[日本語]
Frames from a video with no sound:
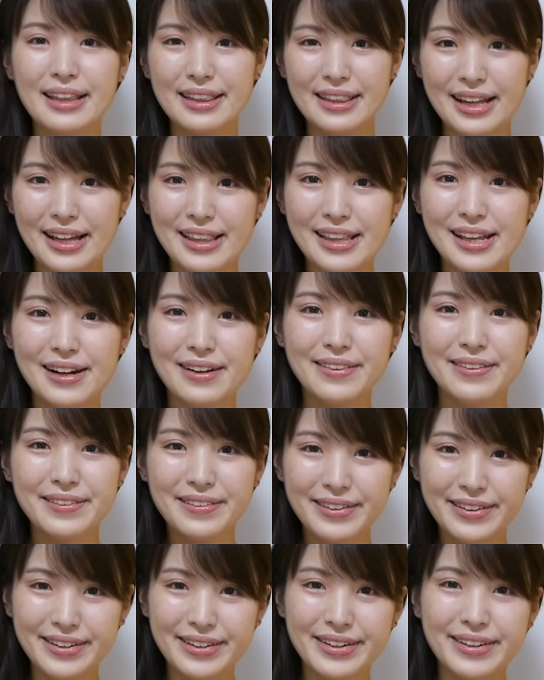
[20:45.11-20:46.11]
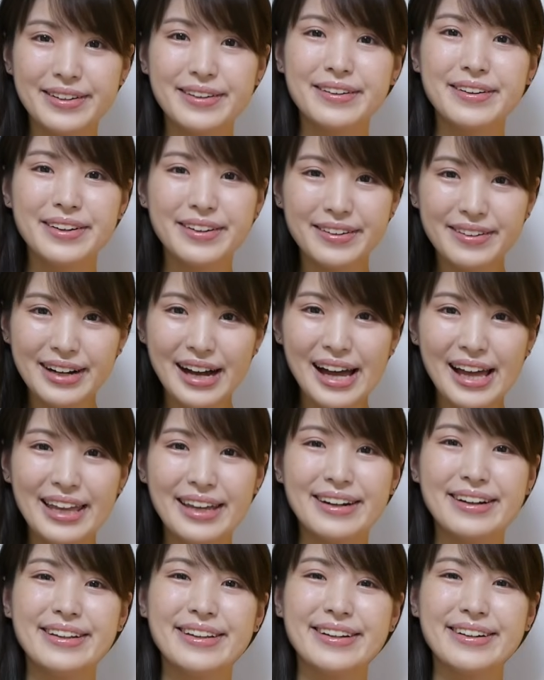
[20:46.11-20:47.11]
チャンネル登録、高評価
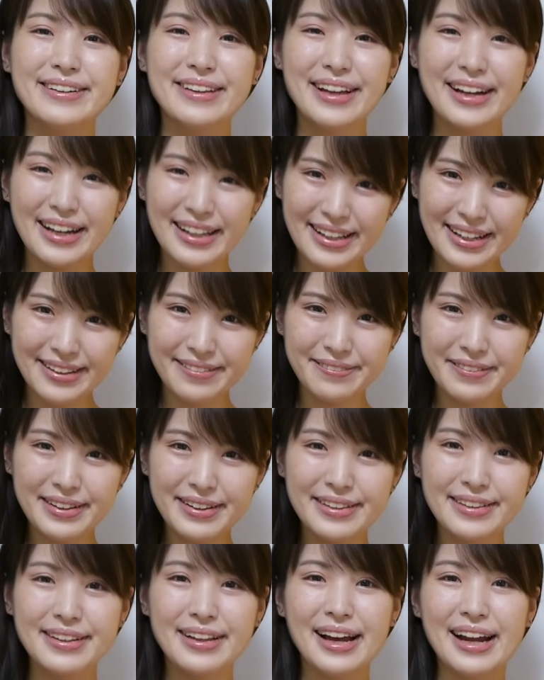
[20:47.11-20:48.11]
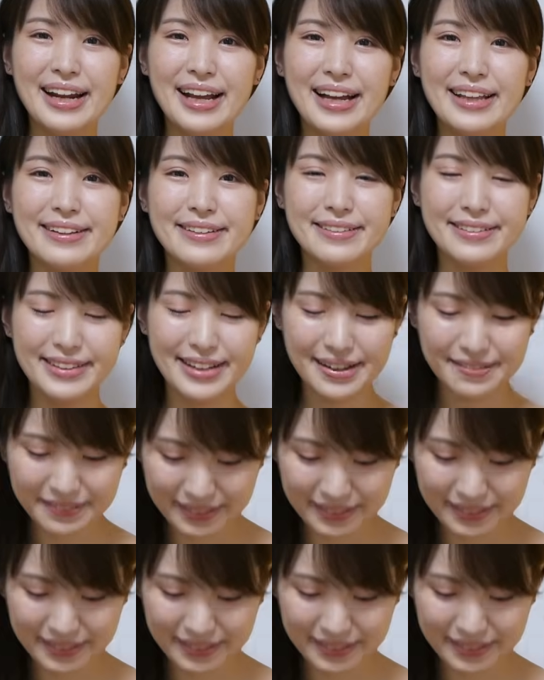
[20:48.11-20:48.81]
よろしくお願いいたします。ありがとうござい